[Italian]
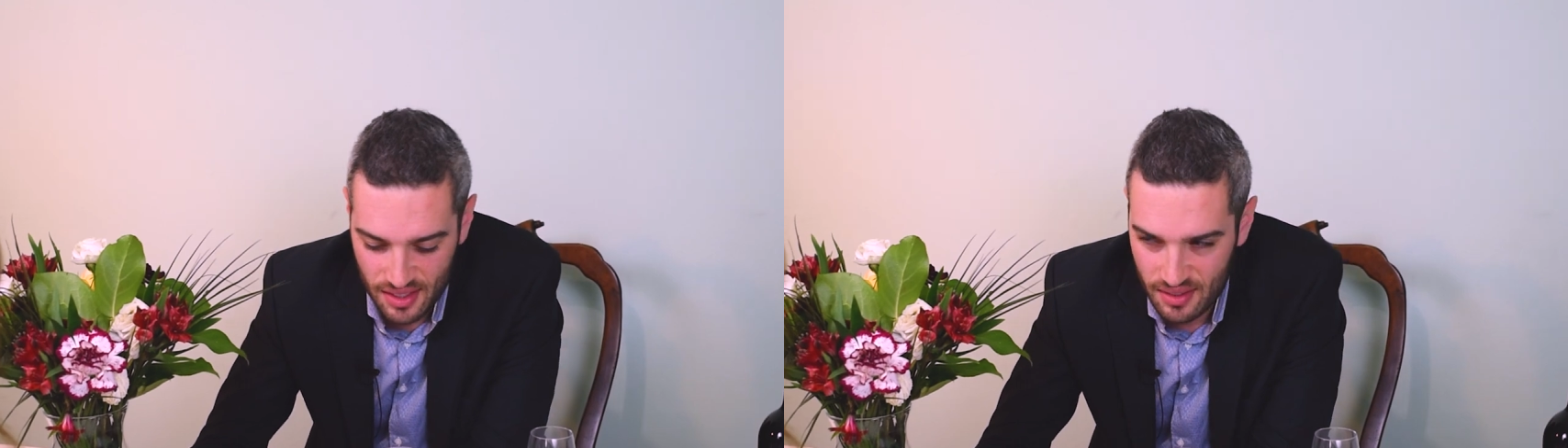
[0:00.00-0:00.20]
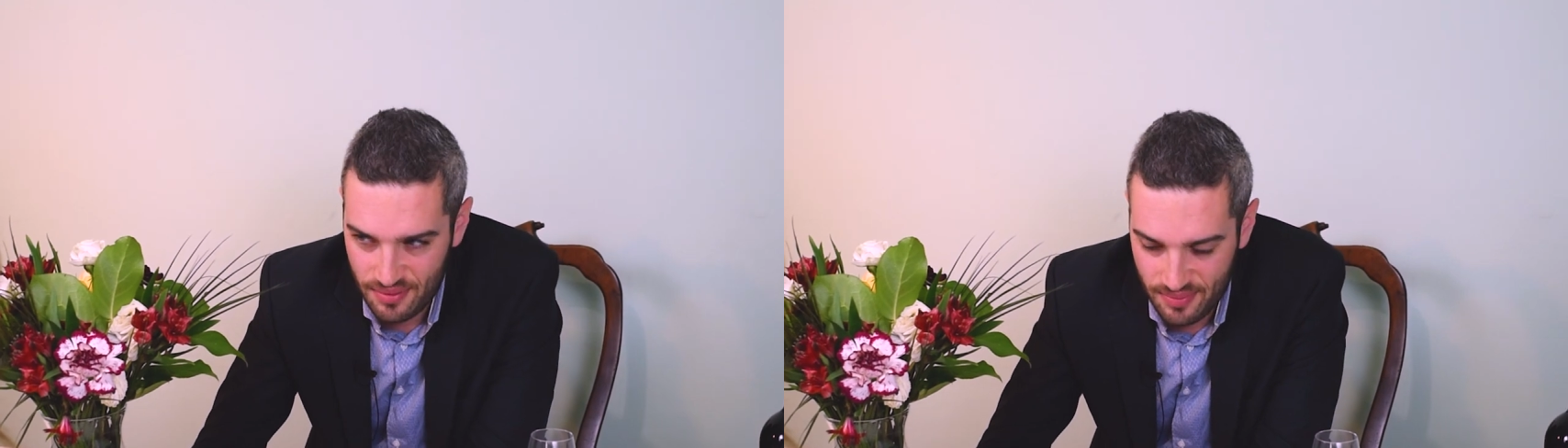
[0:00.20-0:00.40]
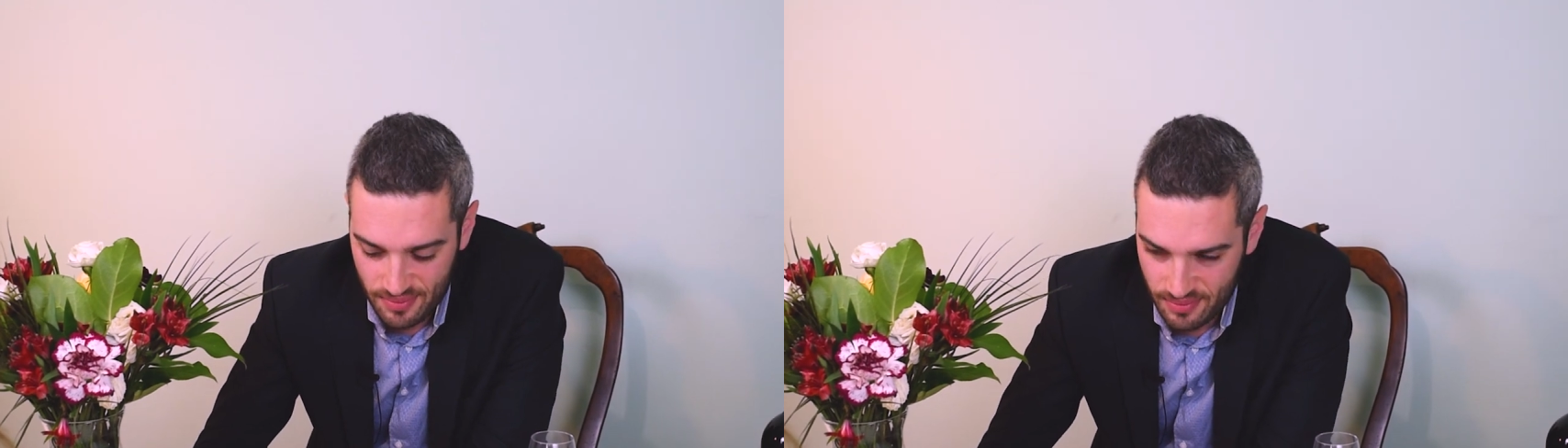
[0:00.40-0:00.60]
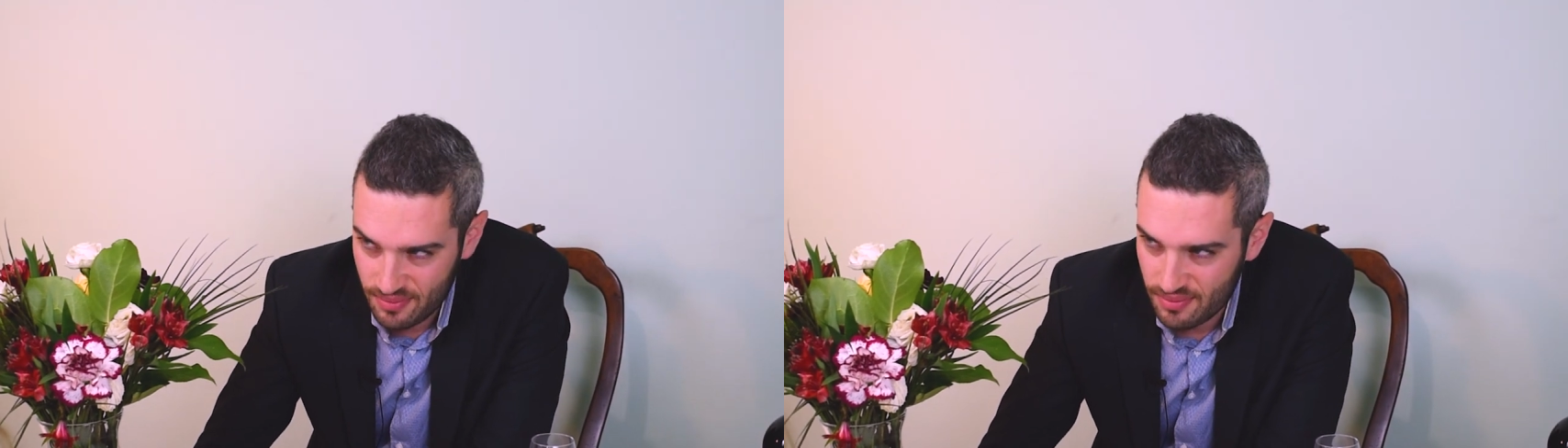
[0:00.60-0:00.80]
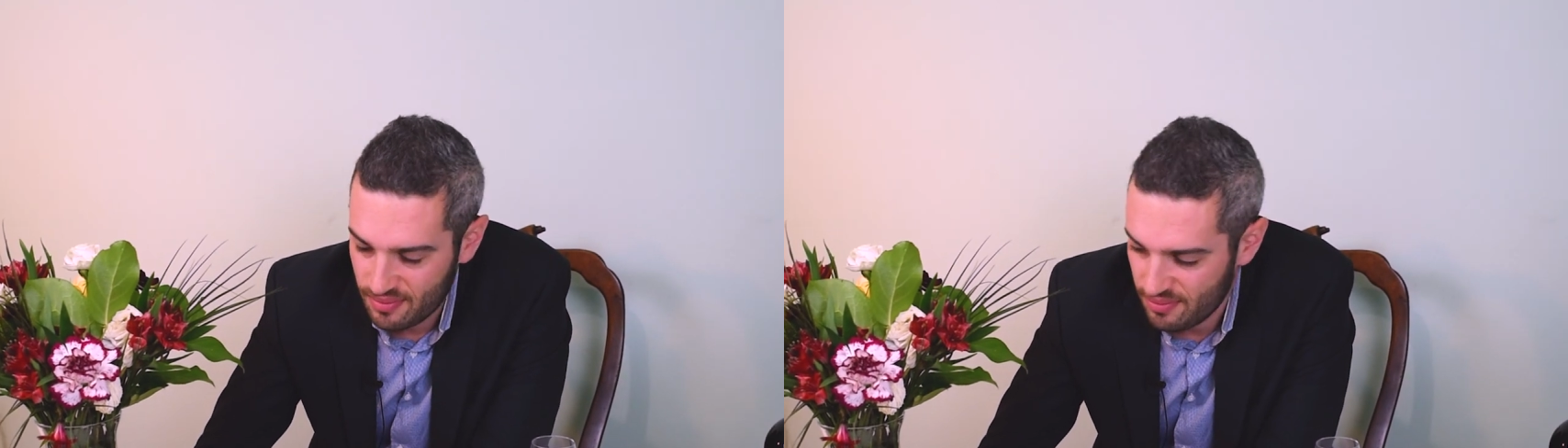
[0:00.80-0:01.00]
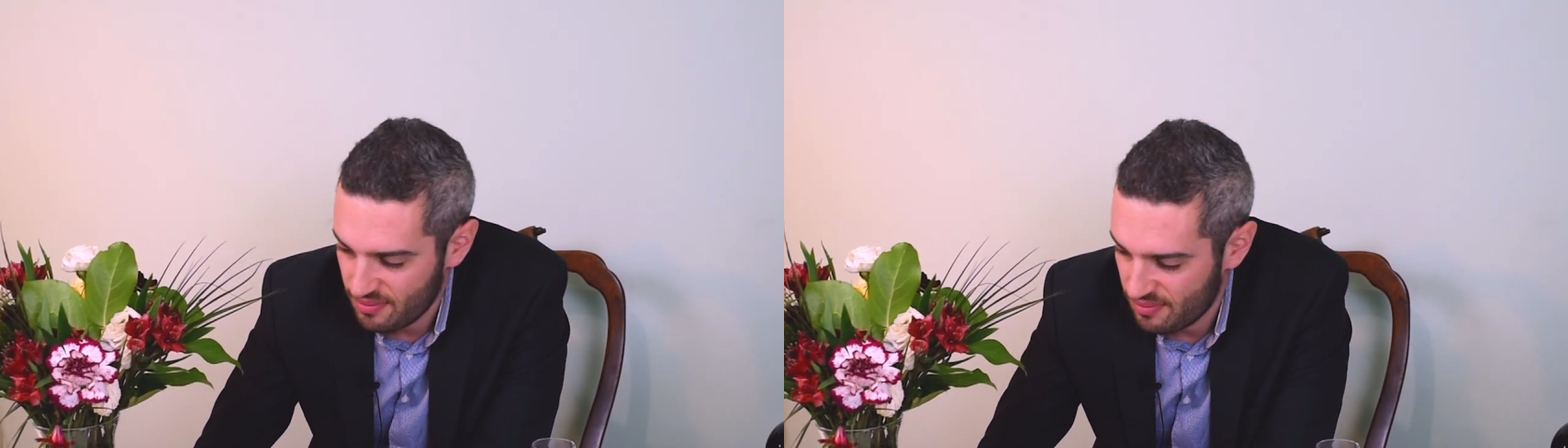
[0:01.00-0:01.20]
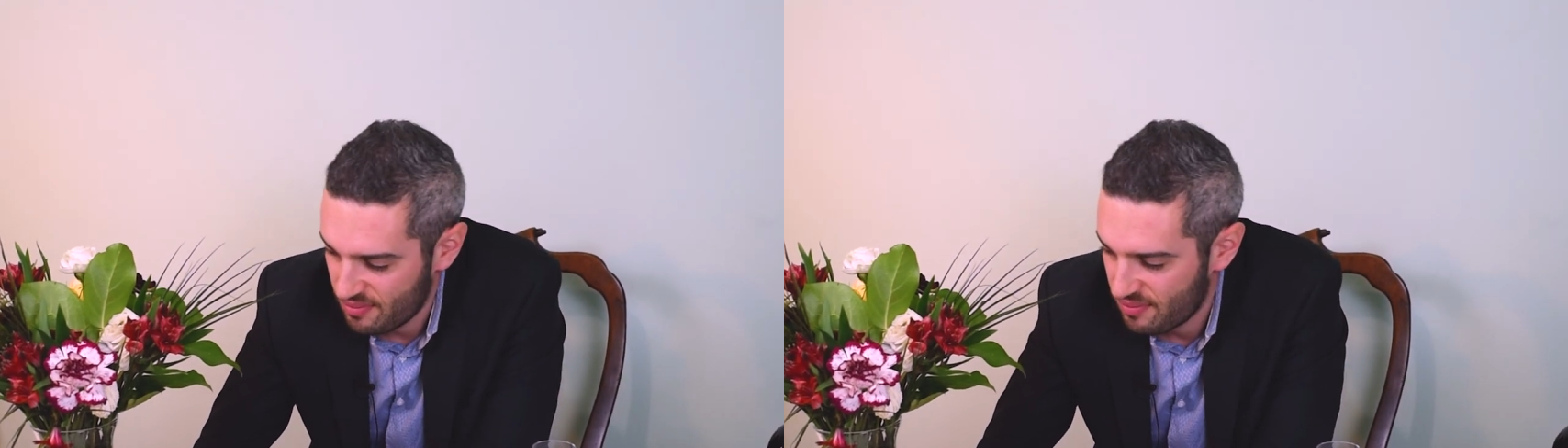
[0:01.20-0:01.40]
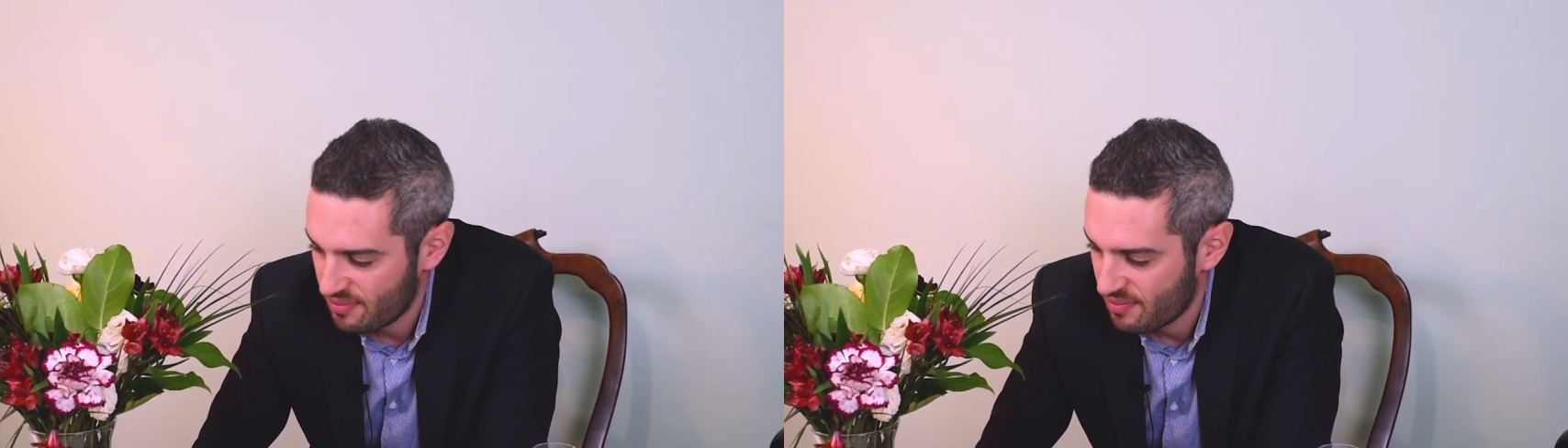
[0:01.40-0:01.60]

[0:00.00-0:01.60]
e senti che le vostre anime